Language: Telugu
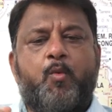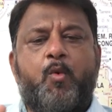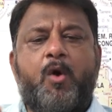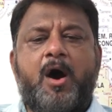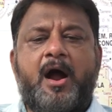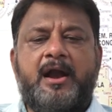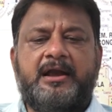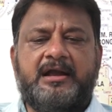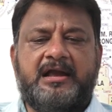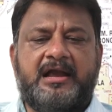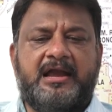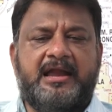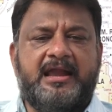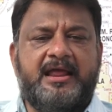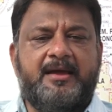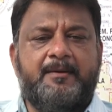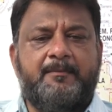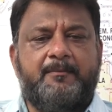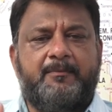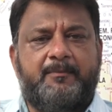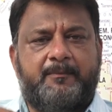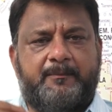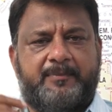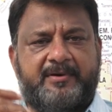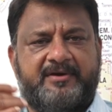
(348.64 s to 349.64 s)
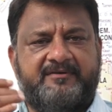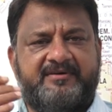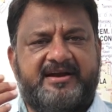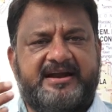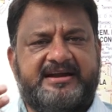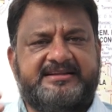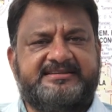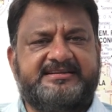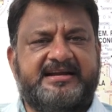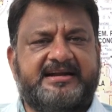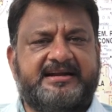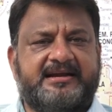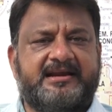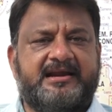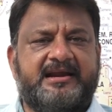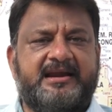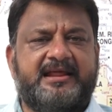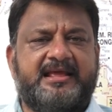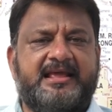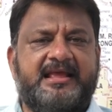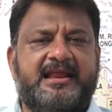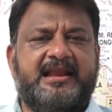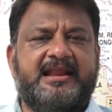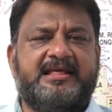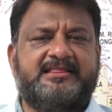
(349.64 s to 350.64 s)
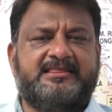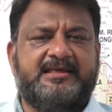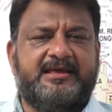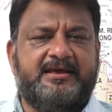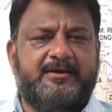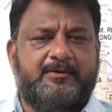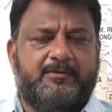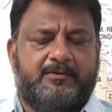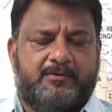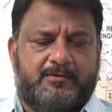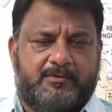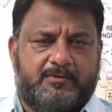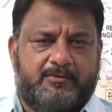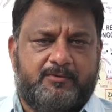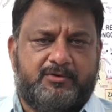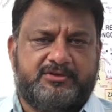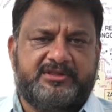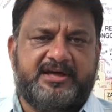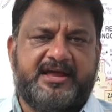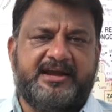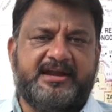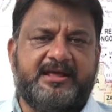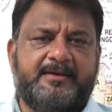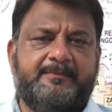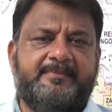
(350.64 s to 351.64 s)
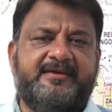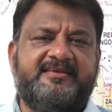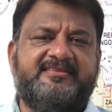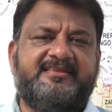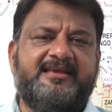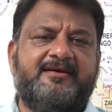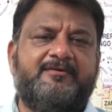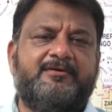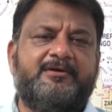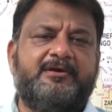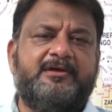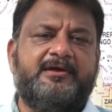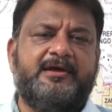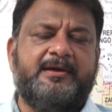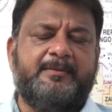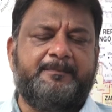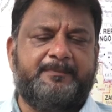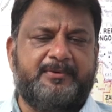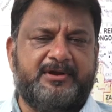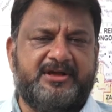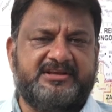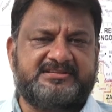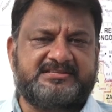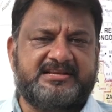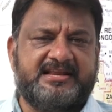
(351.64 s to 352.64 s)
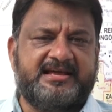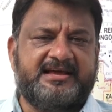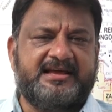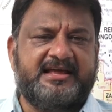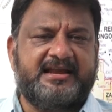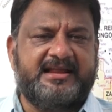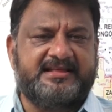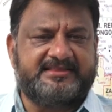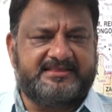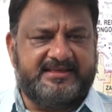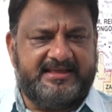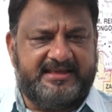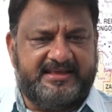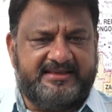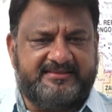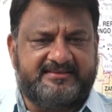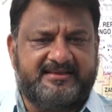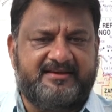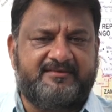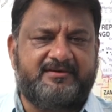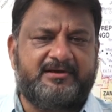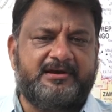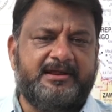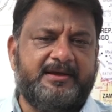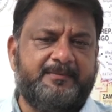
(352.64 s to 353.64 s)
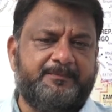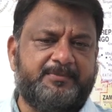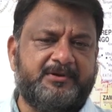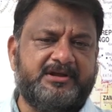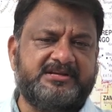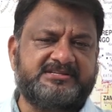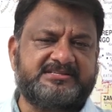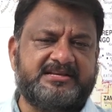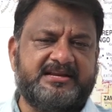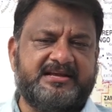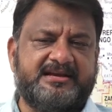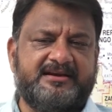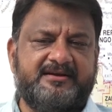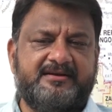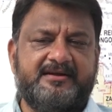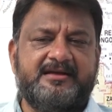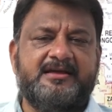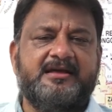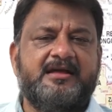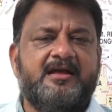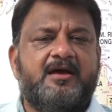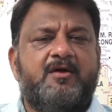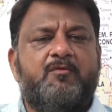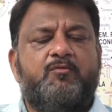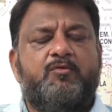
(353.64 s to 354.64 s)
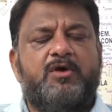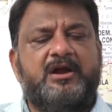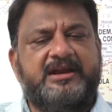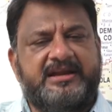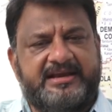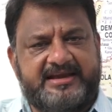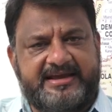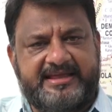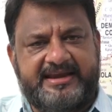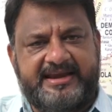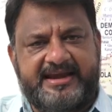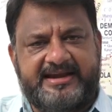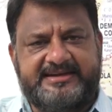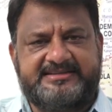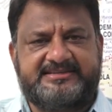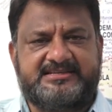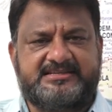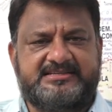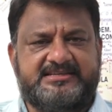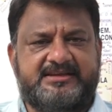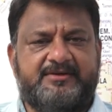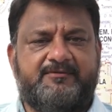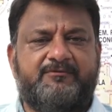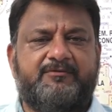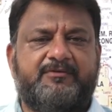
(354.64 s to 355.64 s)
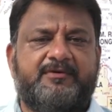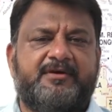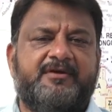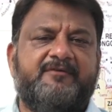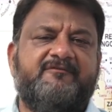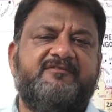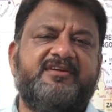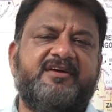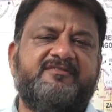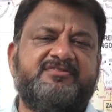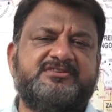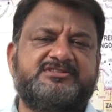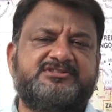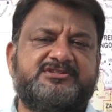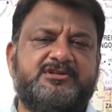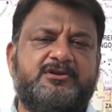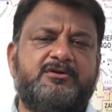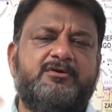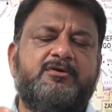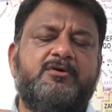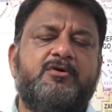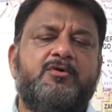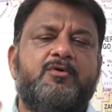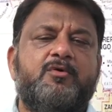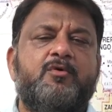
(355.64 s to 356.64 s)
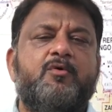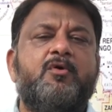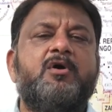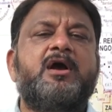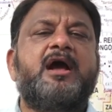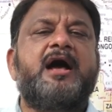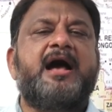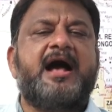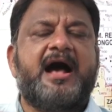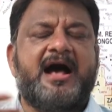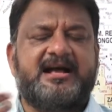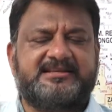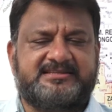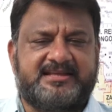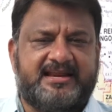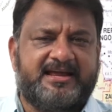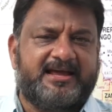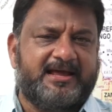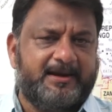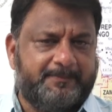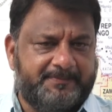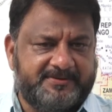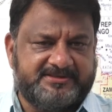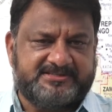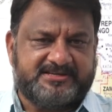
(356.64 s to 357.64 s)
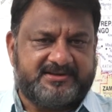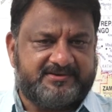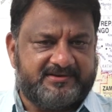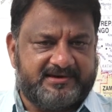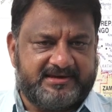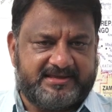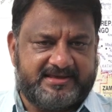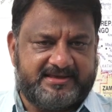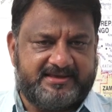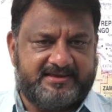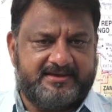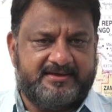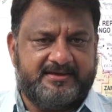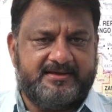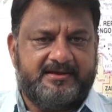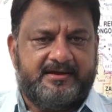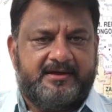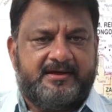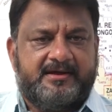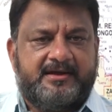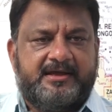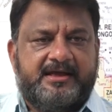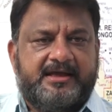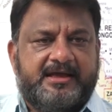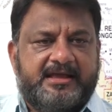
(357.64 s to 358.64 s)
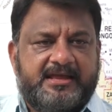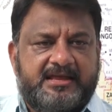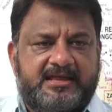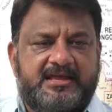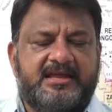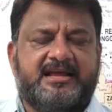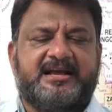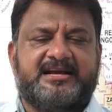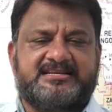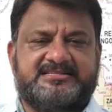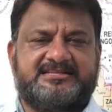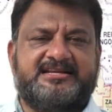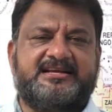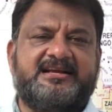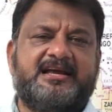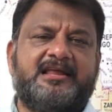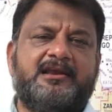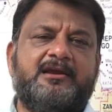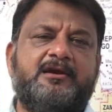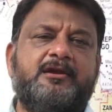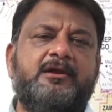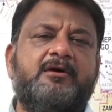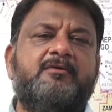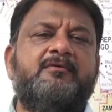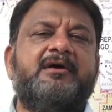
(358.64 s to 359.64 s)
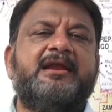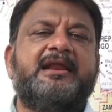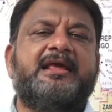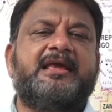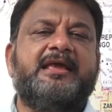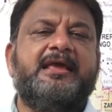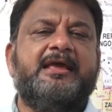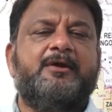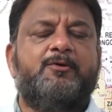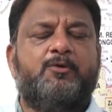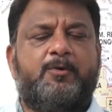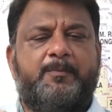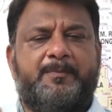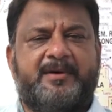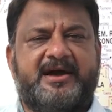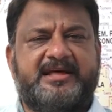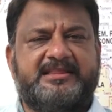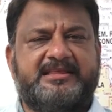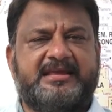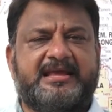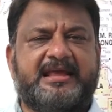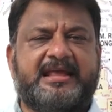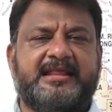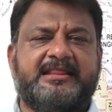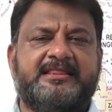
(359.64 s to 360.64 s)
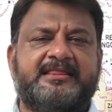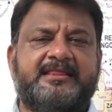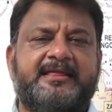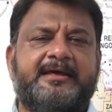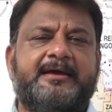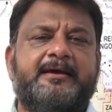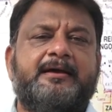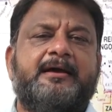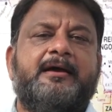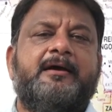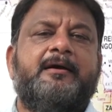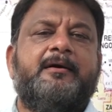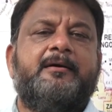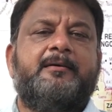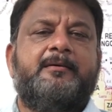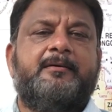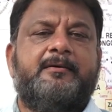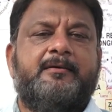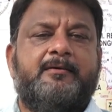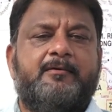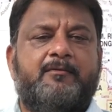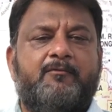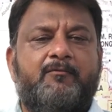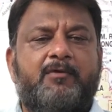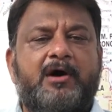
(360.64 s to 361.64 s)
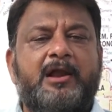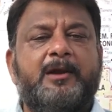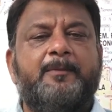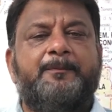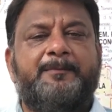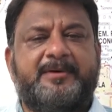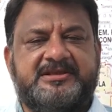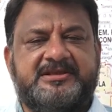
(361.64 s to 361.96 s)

వాటిల్నే ప్రైవేట్ సెక్టర్కి లేకపోతే ఉదాహరణకి మీ సేవలో ఎంప్లాయీస్ లాగా లేకపోతే ఈ సేవలో ఎంప్లాయీస్ లాగా వాళ్ళని క్రియేట్ చేసి వ్యవస్థలో ఒక ఆసరా కల్పించారు వాళ్ళకి hmm. ఈ కష్టకాలంలో వాళ్ళకి ఉపాధి కింద వాళ్ళు